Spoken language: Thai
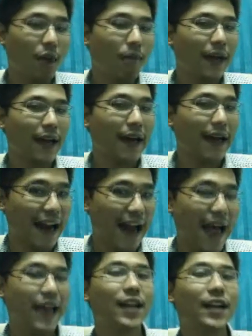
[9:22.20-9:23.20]
ออกไปค
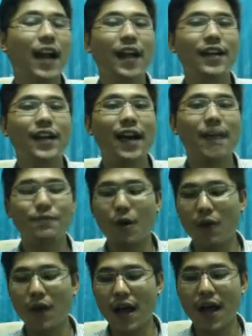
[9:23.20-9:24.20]
ล้ายๆอย่างนั้นนะครับ
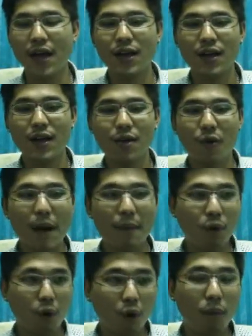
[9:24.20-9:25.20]
แต่ว่าควา
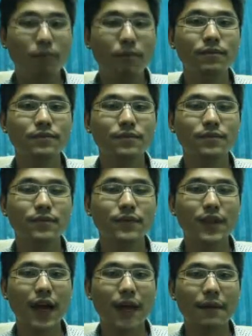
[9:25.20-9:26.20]
มขม
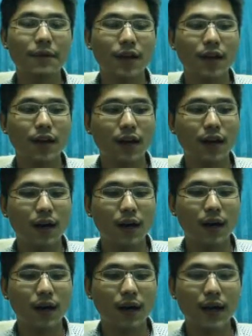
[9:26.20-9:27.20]
นะครับ
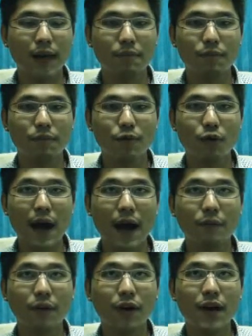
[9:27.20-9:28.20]
กับค
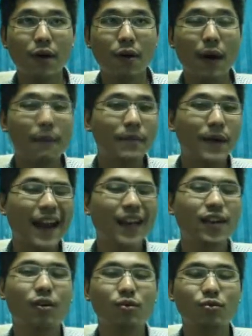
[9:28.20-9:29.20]
วามเขาเรียกความแน่
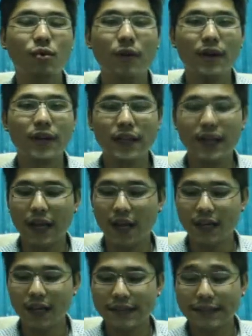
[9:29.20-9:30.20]
นของตัวบอดี้เนี่ย
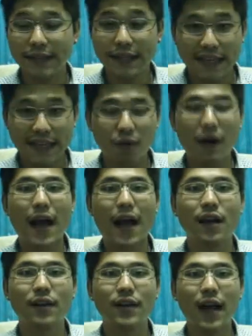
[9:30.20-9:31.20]
จะดีกว่า
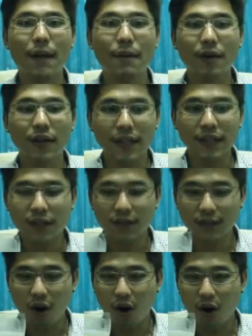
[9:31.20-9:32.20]
นะครับแล้วกลิ่น
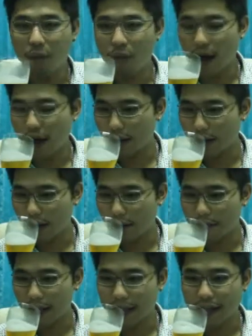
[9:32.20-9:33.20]
ก็จะหอมกว่านะค
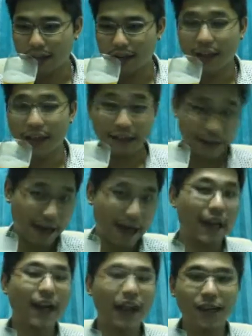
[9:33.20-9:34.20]
รับแต่อั
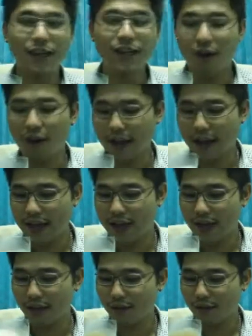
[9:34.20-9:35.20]
นนั้นนะนึกออกใกล้
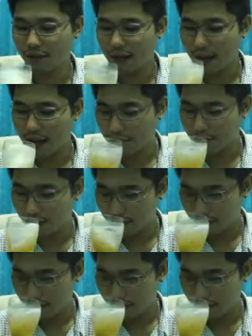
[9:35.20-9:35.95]
เคียงที่สุดนะครับ